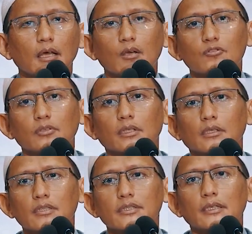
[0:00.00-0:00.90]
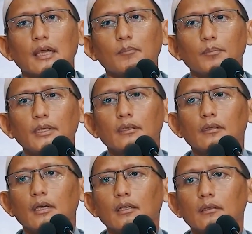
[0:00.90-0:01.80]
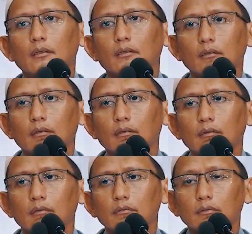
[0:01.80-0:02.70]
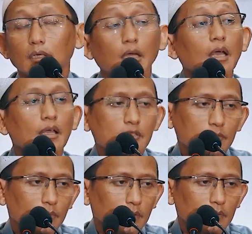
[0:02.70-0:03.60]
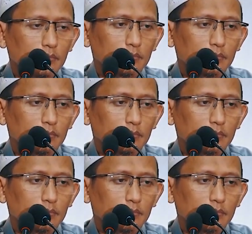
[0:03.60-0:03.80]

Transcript: harus kita sikapi dengan tegas, Pak.